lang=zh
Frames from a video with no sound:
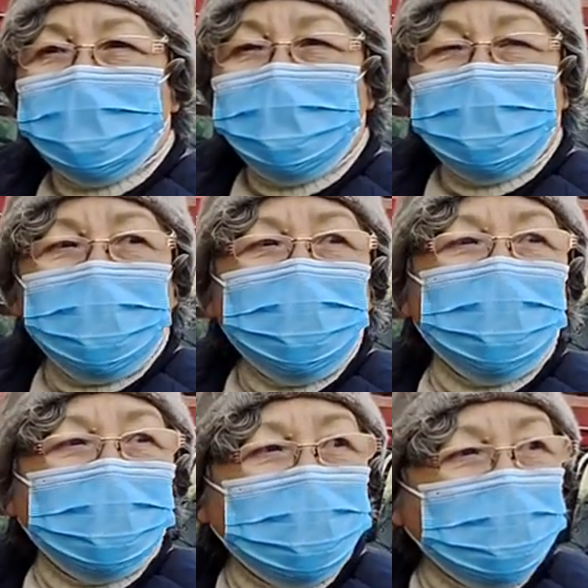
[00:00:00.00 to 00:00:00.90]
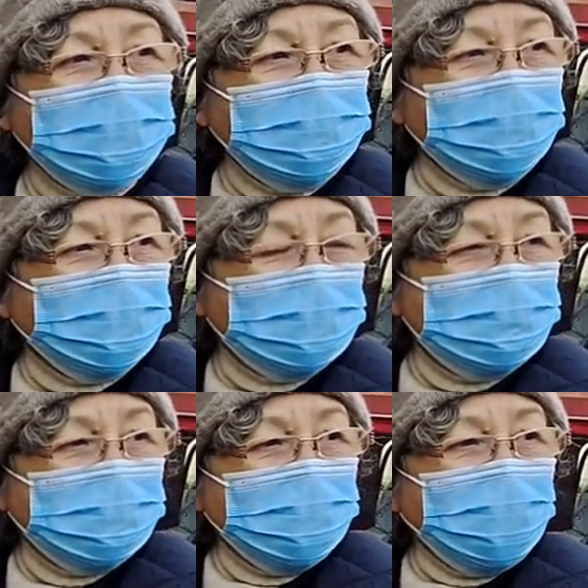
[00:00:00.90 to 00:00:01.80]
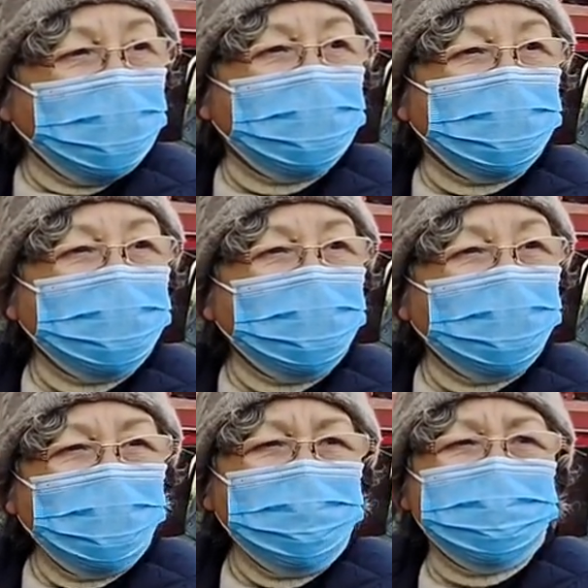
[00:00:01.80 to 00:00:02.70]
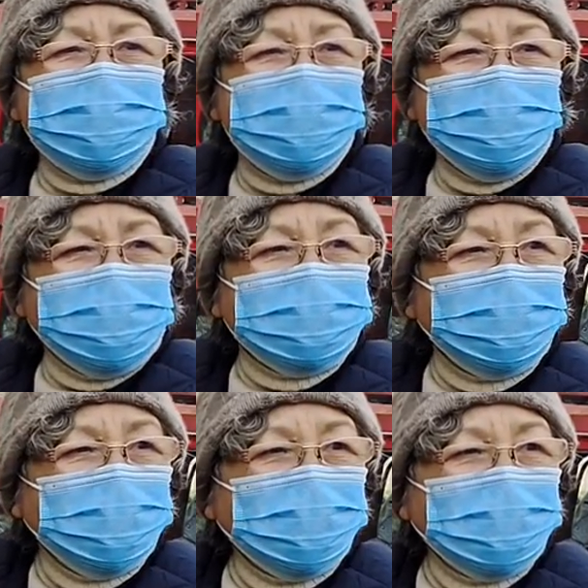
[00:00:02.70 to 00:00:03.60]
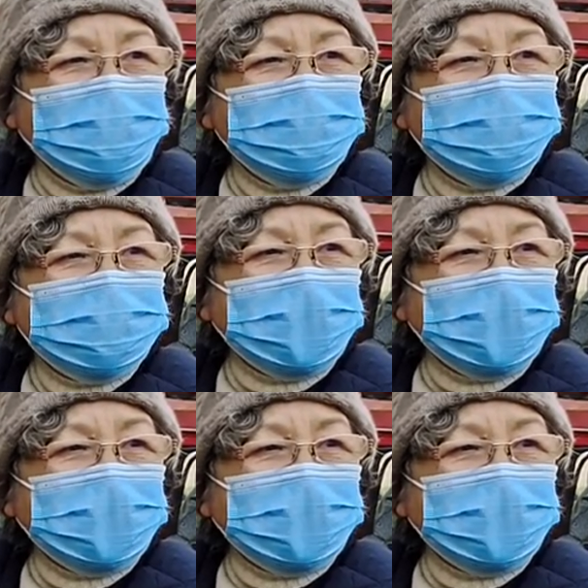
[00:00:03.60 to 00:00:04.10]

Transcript: 我未来我我觉得还可以，我也不希望人多，